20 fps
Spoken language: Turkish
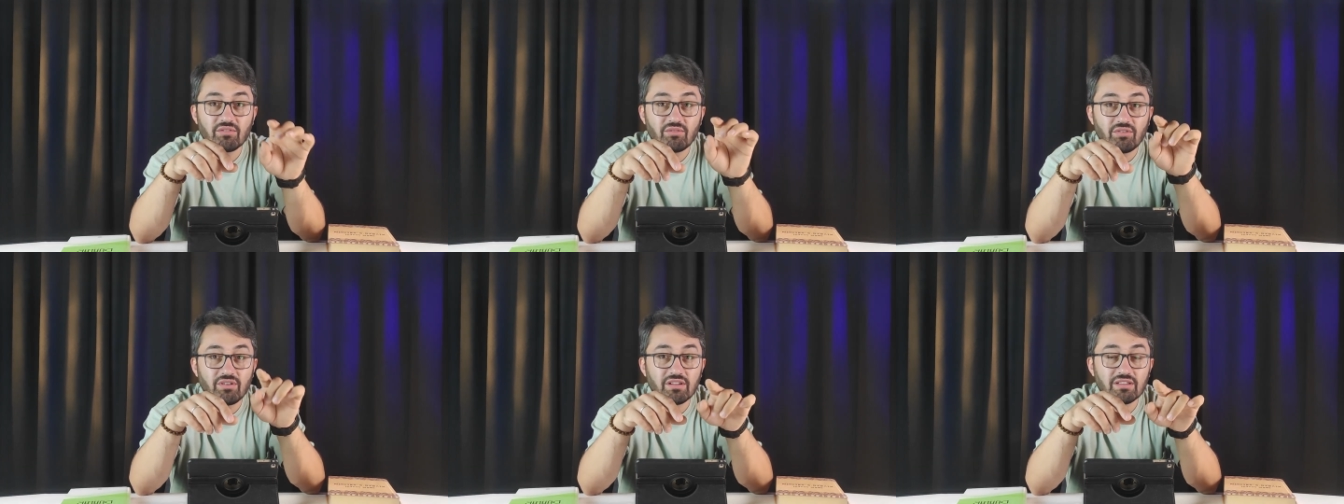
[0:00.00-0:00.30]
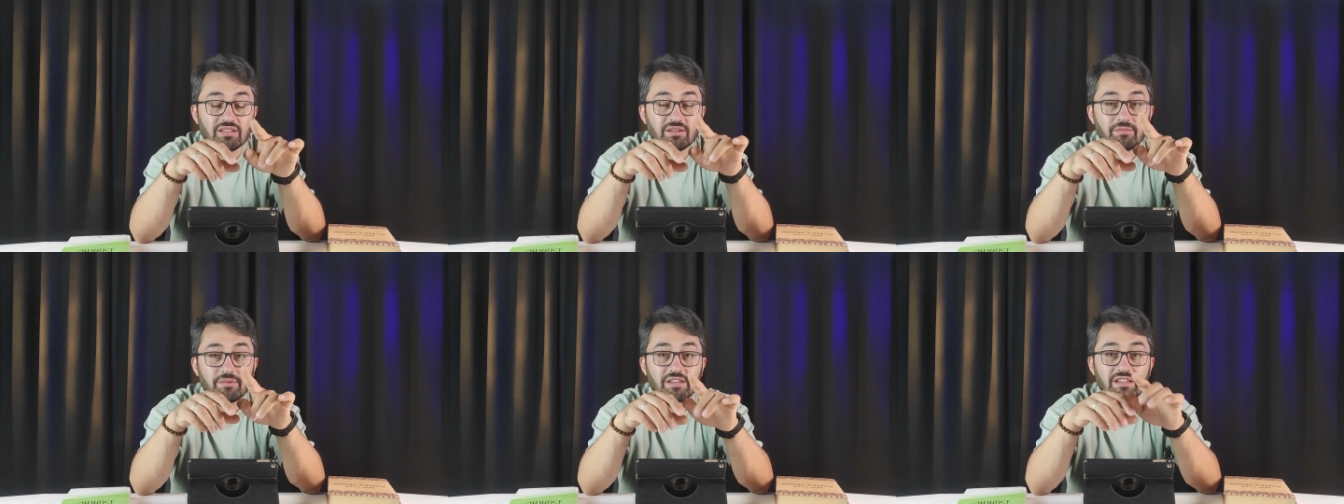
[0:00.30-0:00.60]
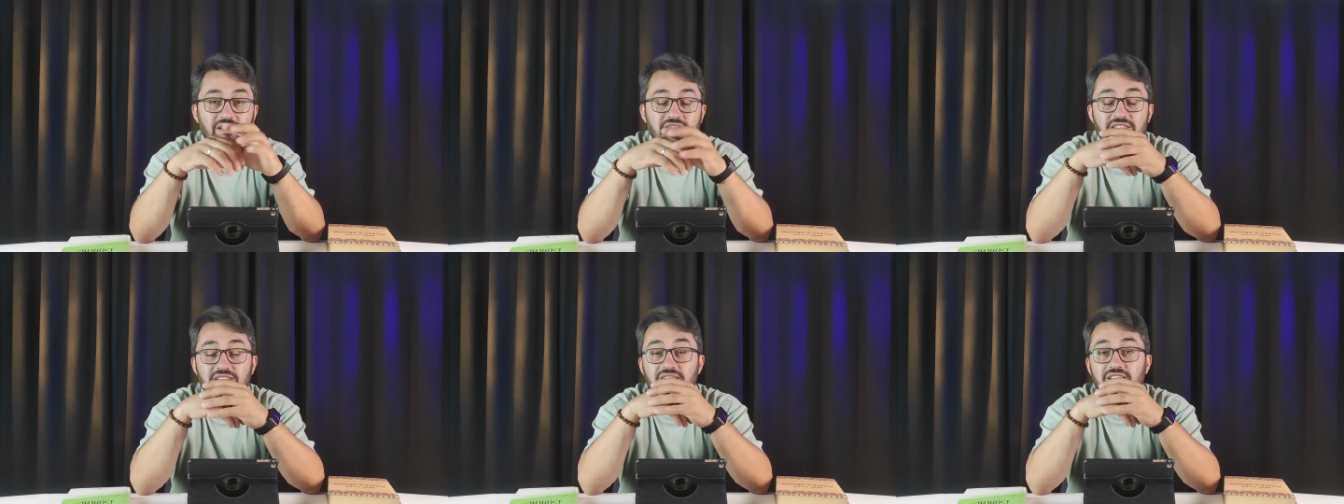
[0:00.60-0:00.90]
o adama
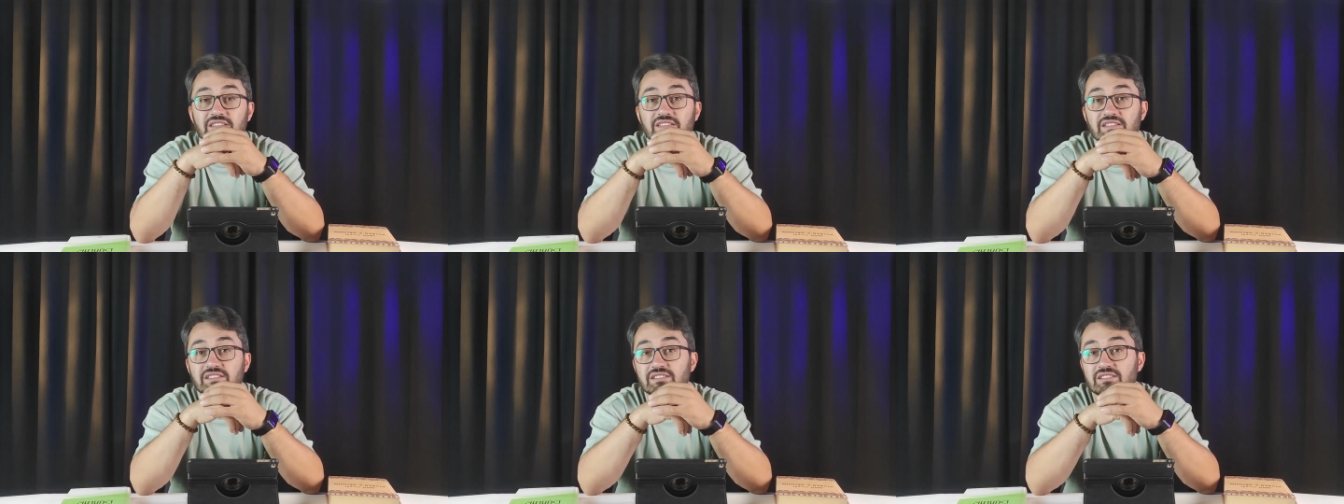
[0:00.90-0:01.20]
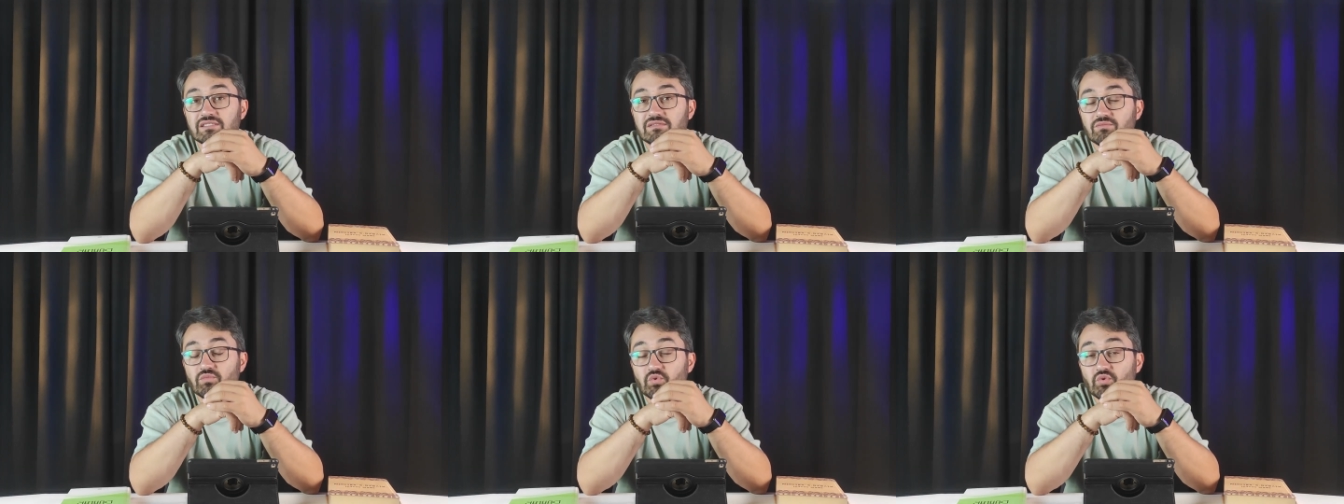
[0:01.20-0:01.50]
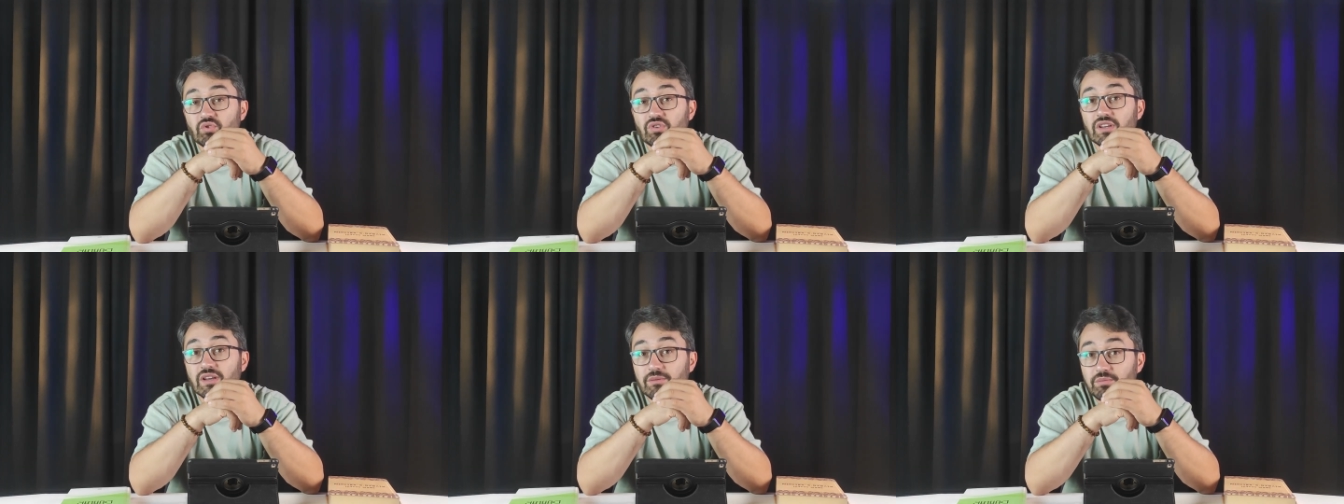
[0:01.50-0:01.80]
eziyet için
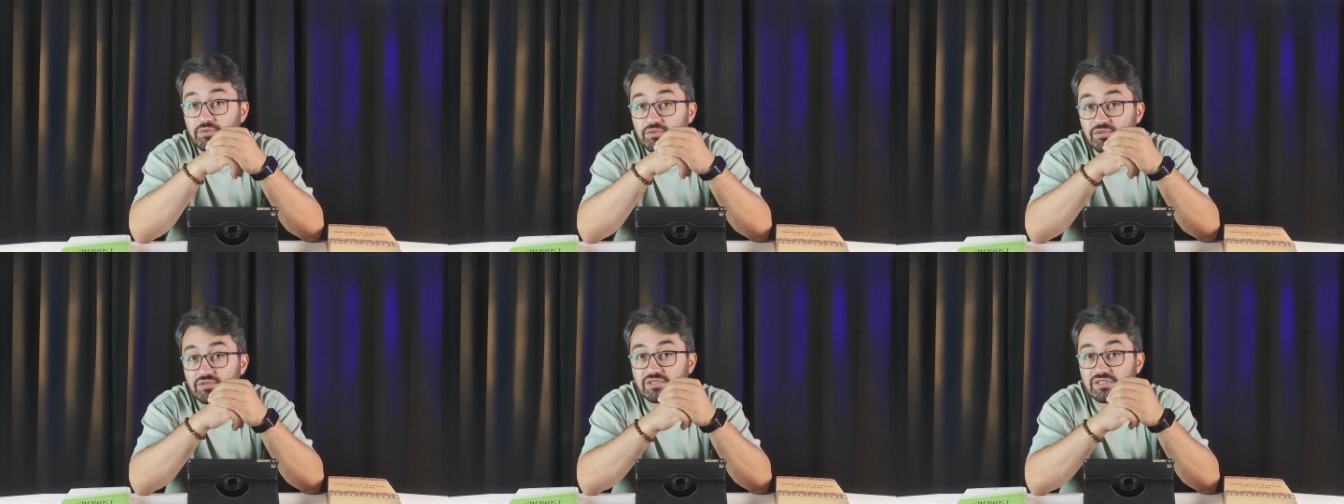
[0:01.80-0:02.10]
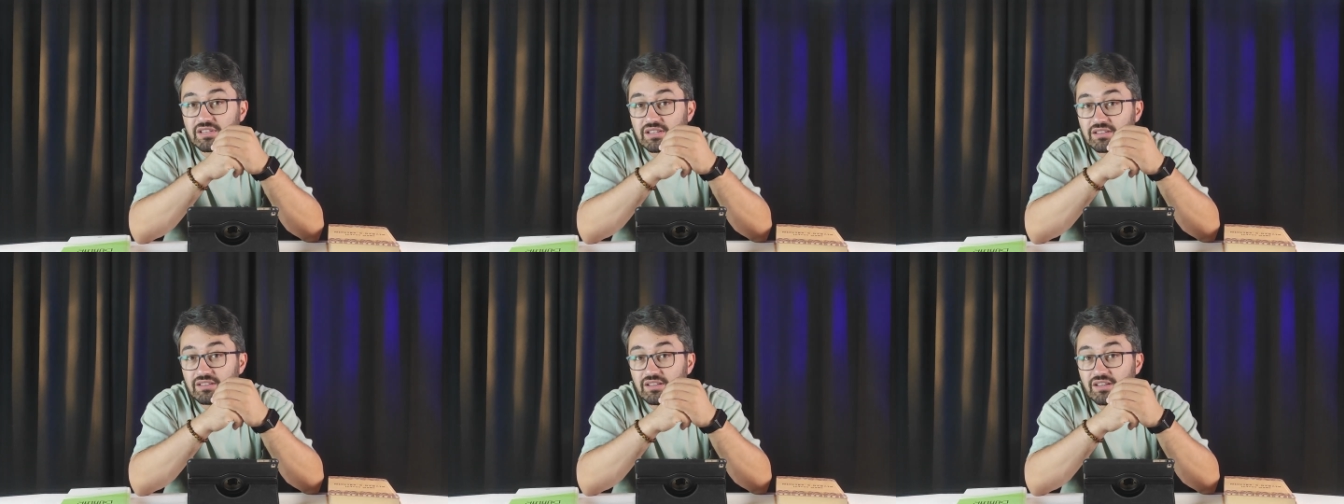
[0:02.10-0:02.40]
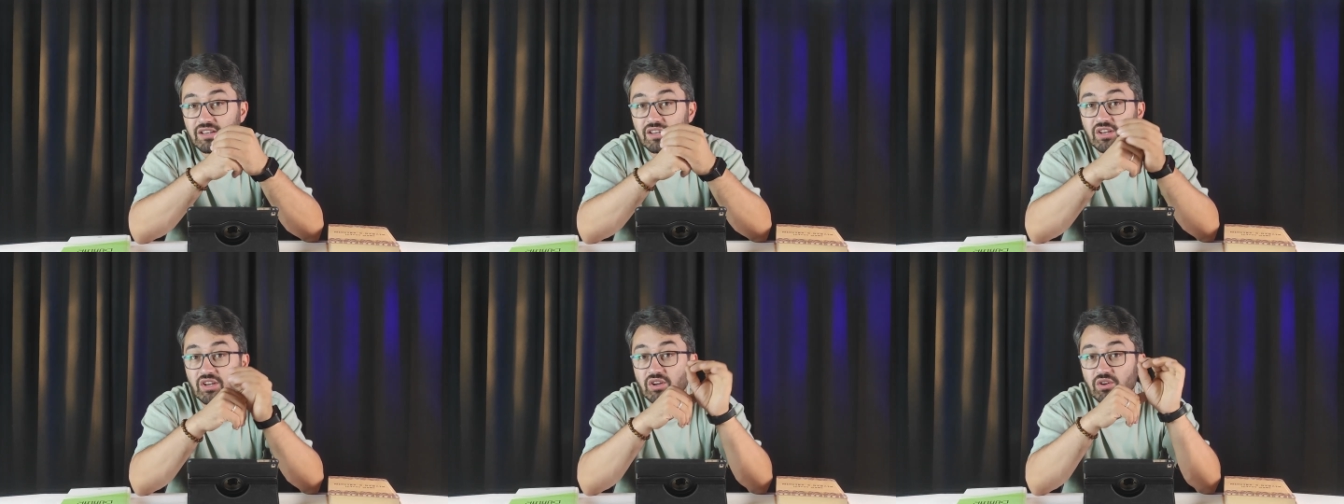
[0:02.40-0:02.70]
bunu yapıyorsan
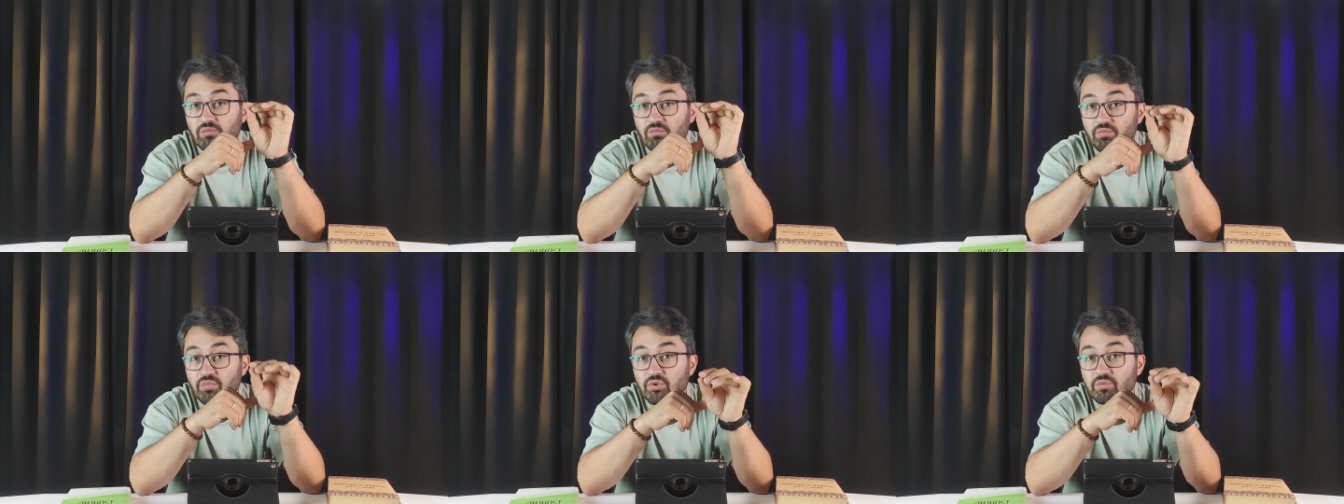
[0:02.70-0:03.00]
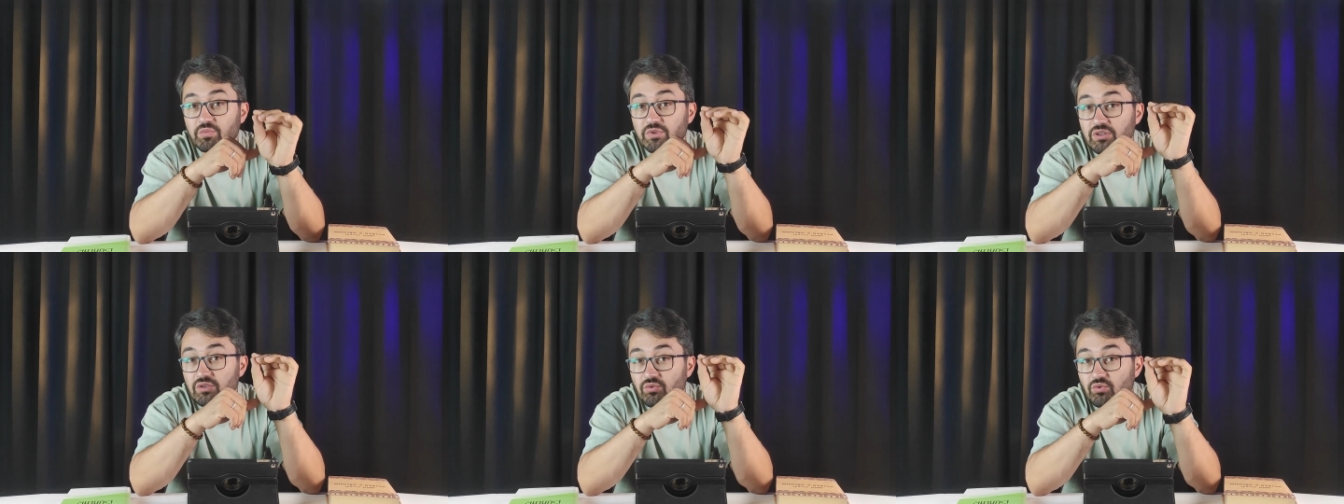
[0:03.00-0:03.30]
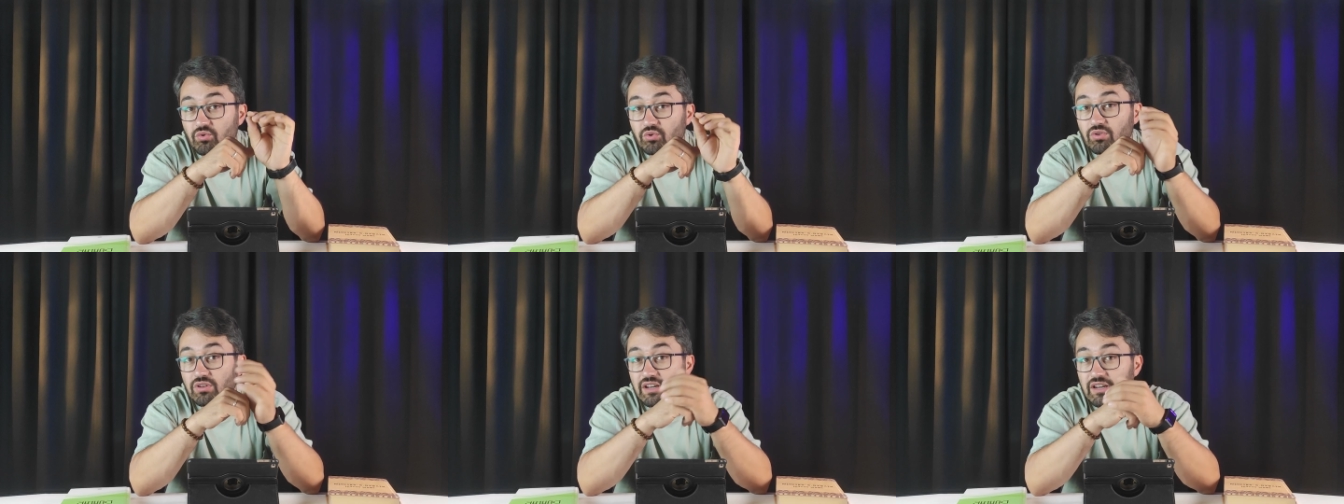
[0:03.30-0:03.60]
bu bir
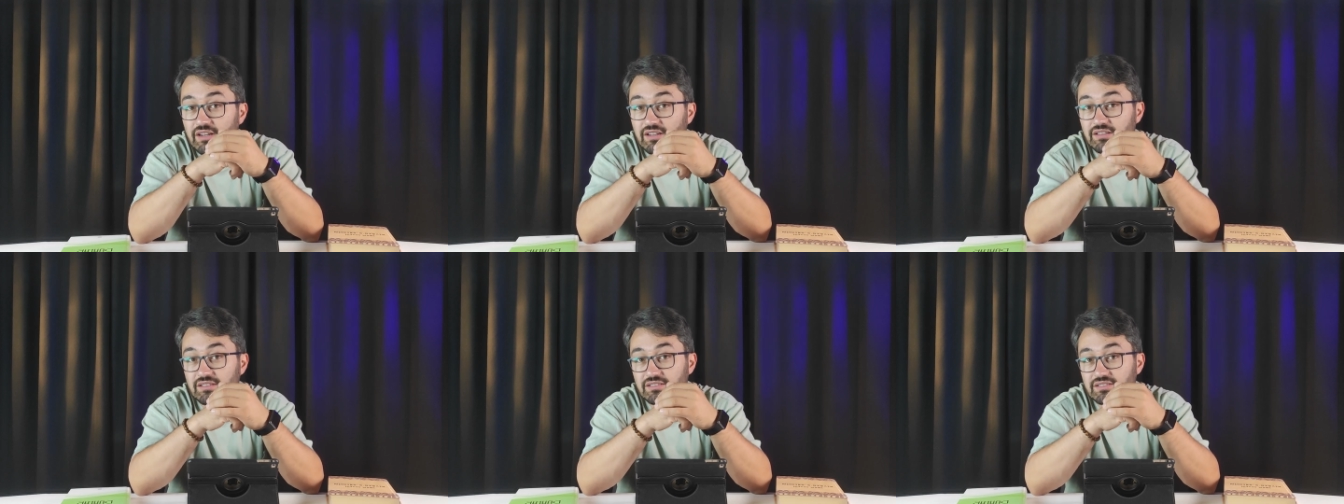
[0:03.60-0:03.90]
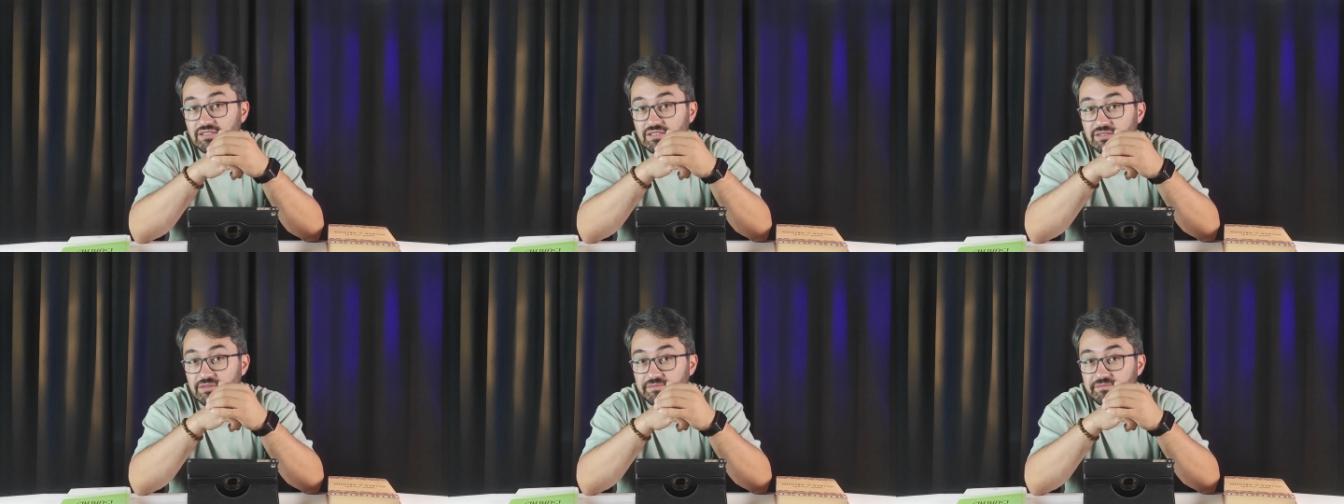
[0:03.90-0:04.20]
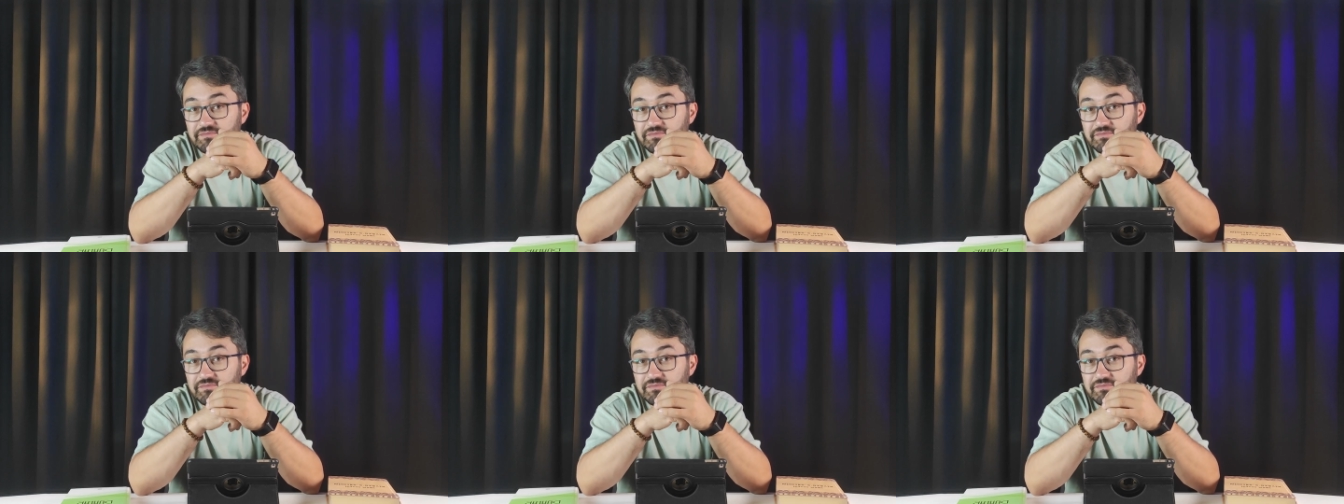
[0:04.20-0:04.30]
kul hakkıdır.